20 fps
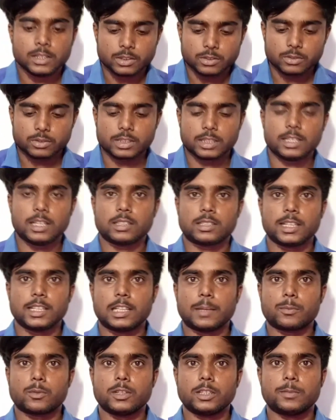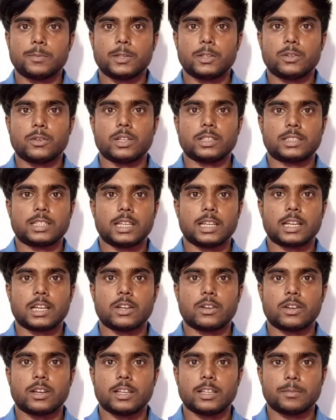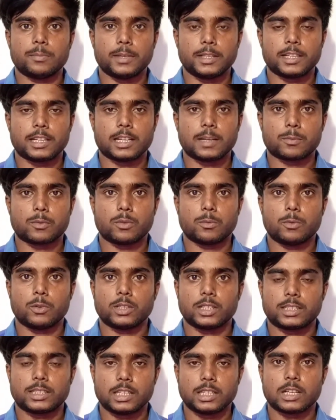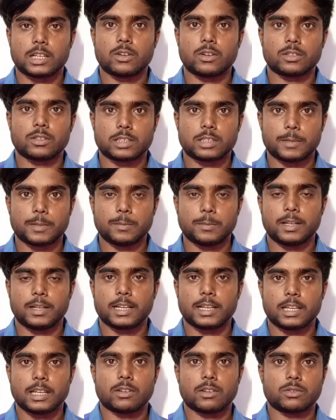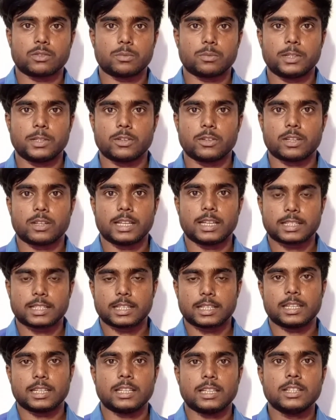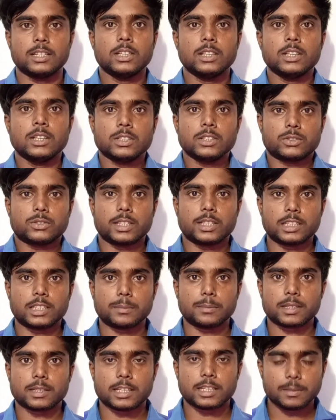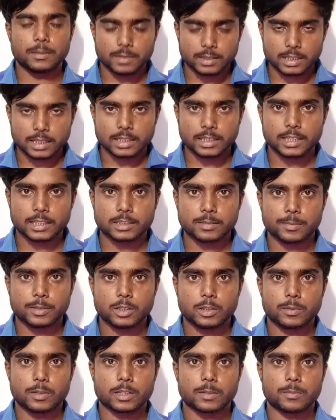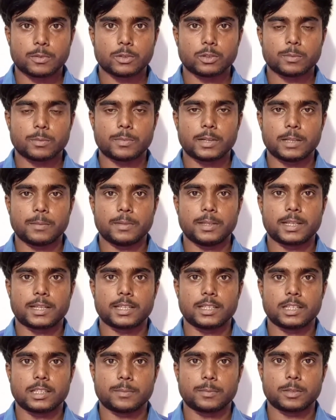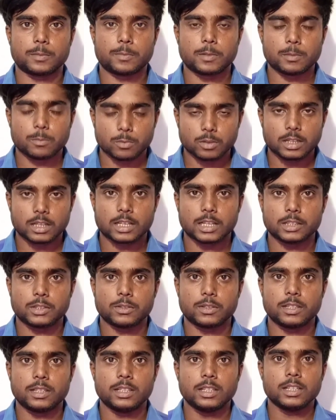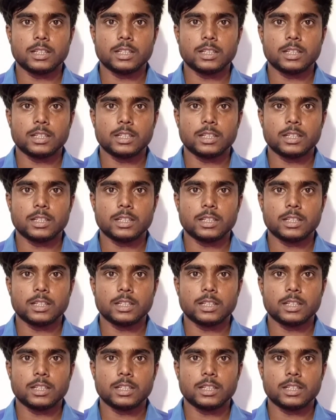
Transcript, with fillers: तो चलिए शायद आपको इस वीडियो अच्छा लगा होगा ये म्यूजिक आपको बहुत अच्छा लगा होगा समझ में आ गया होगा तो वीडियो को लाइक करना तो चलिए तब तक के लिए मिलते हैं नेक्स्ट वीडियो में एक बहुत बड़े मजे के साथ आपसे फिर मुलाकात होगी